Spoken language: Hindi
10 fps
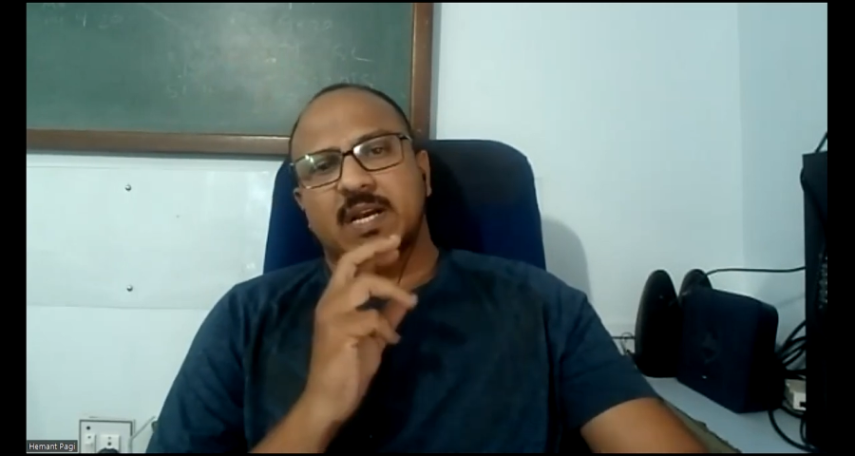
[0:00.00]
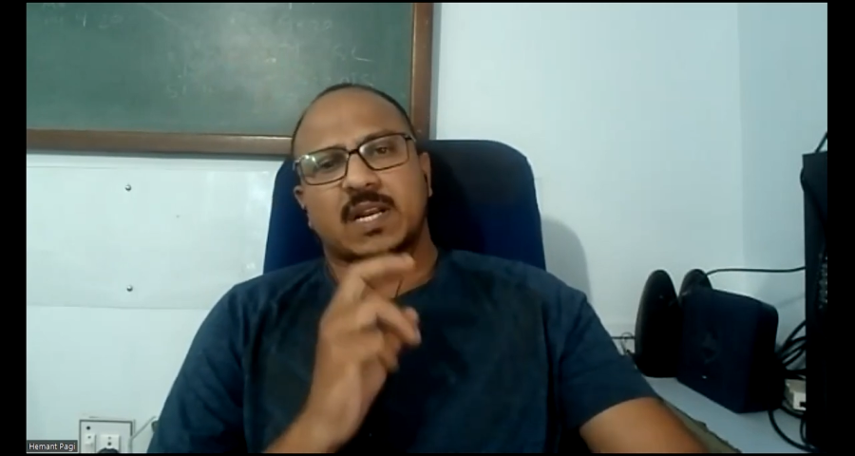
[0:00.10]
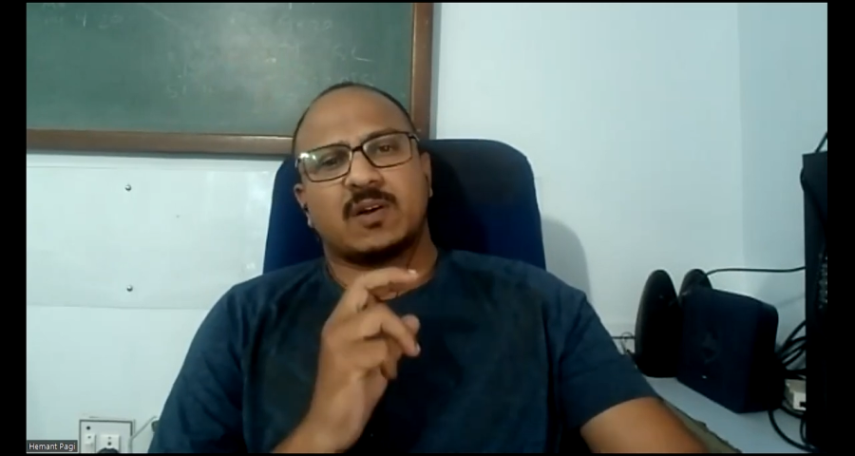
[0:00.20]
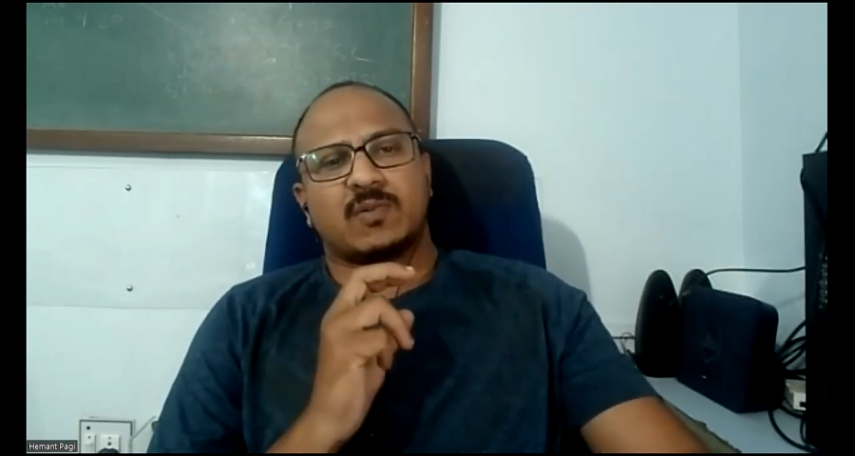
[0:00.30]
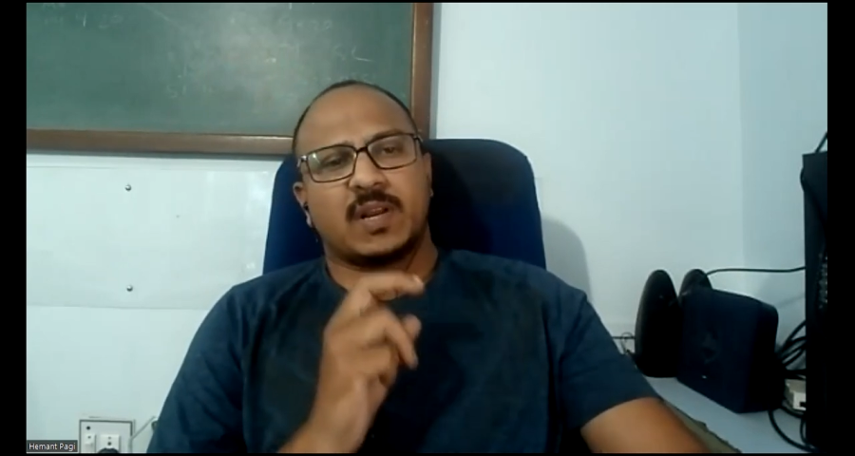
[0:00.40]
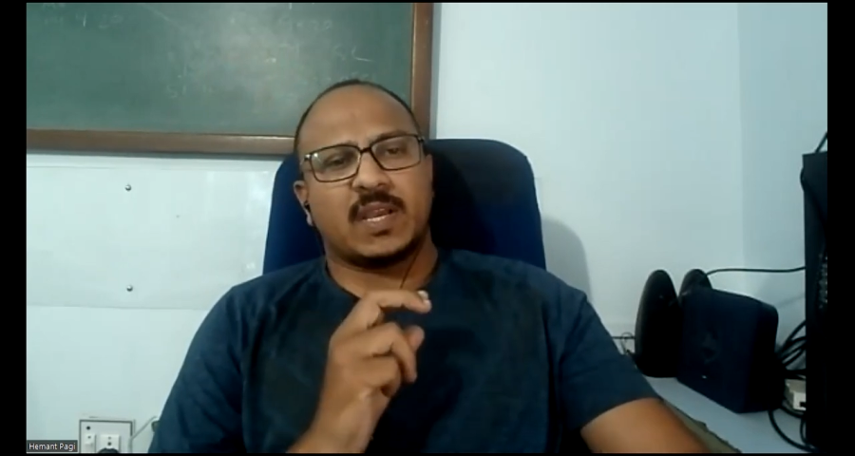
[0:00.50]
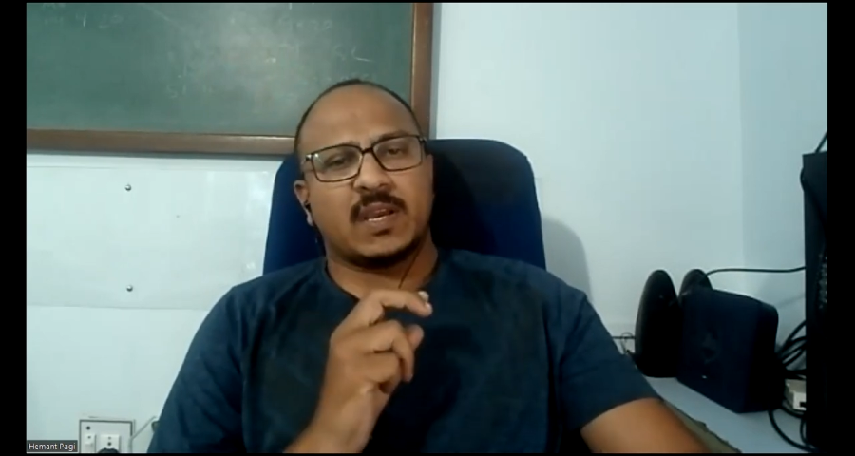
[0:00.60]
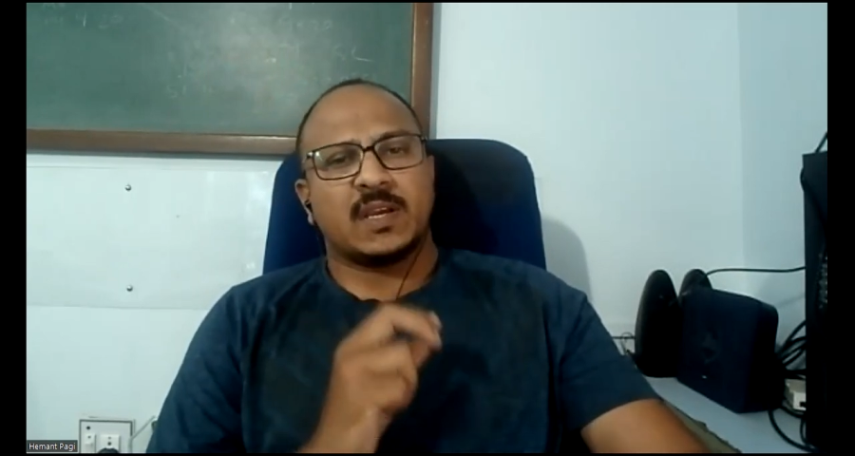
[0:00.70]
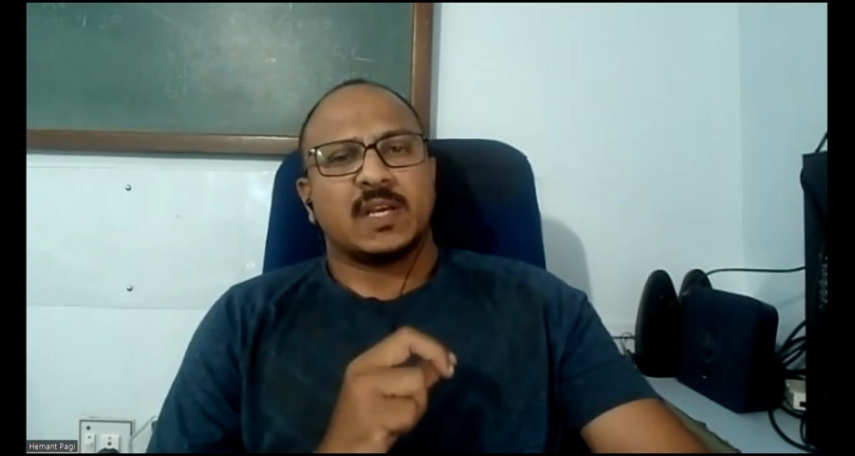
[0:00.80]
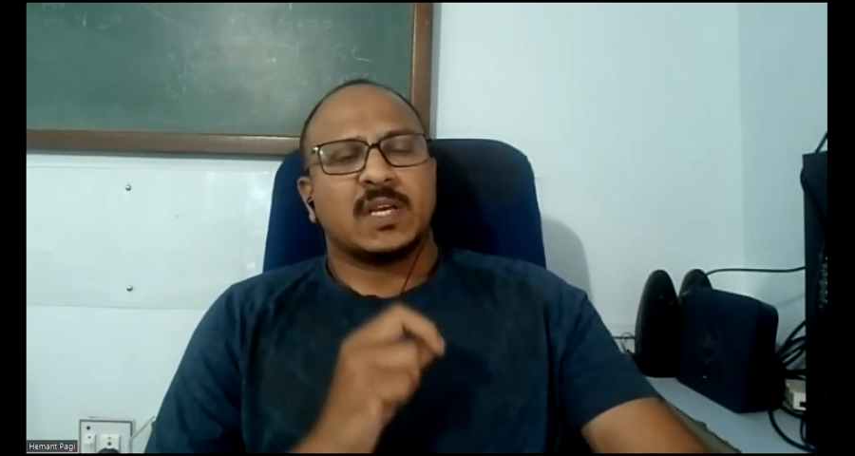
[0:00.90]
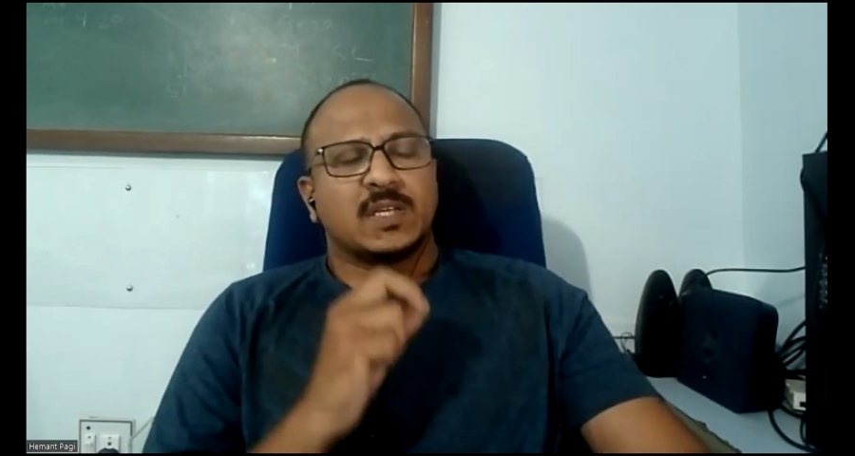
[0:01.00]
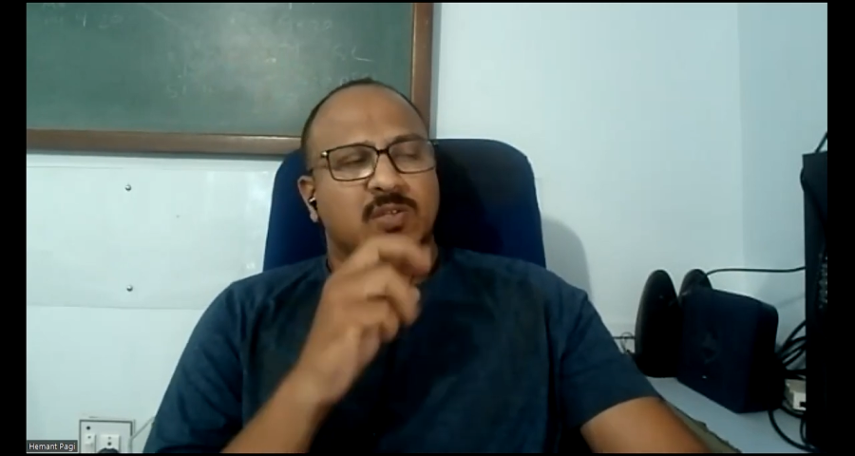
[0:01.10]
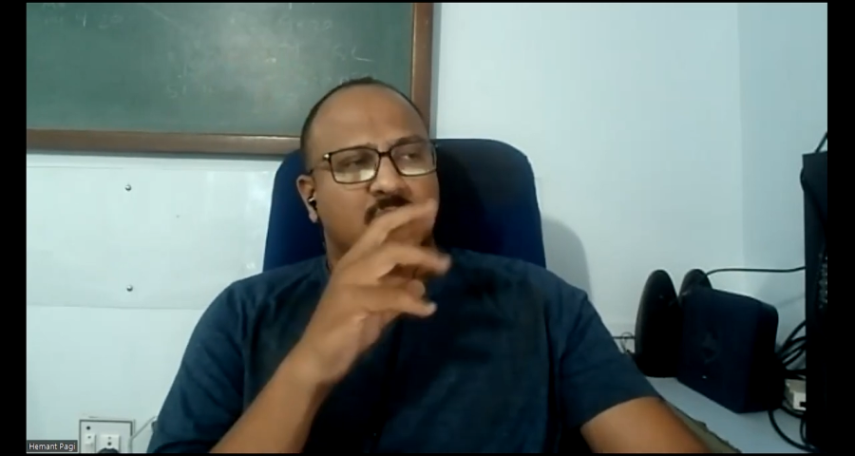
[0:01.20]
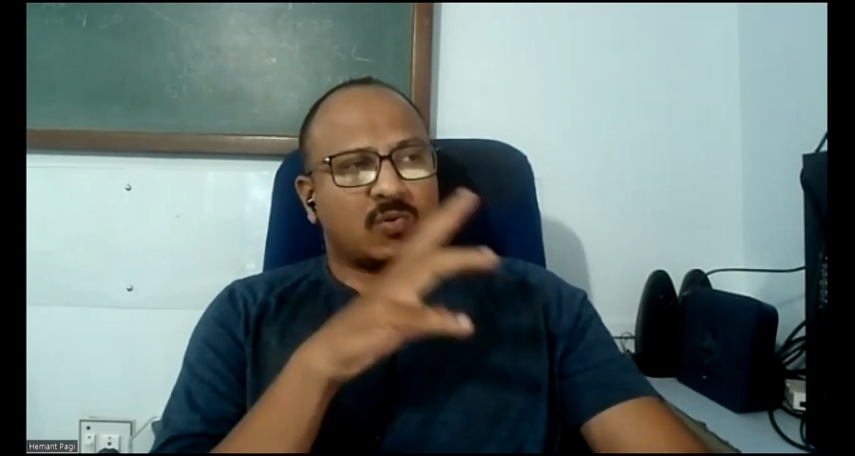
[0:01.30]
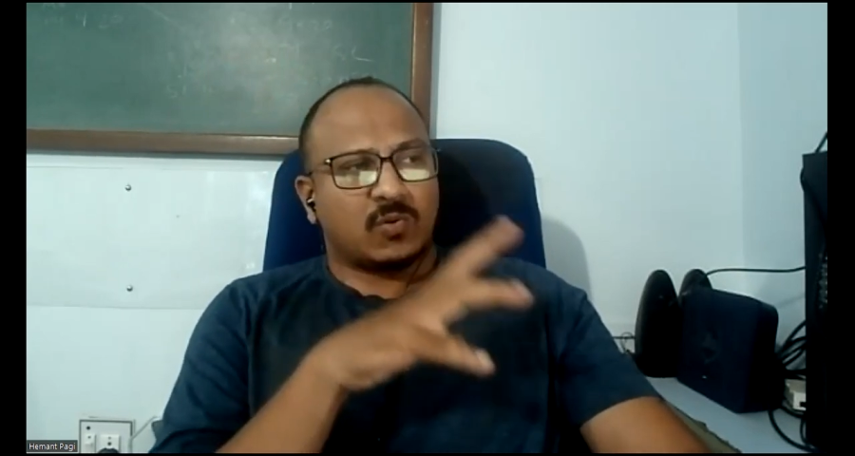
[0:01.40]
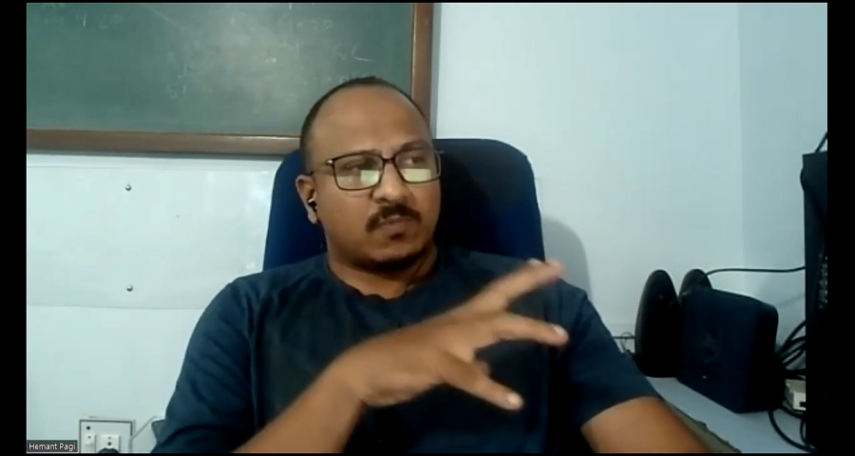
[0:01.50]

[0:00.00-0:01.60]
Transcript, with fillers: कर रहा हूँ ठीक है सो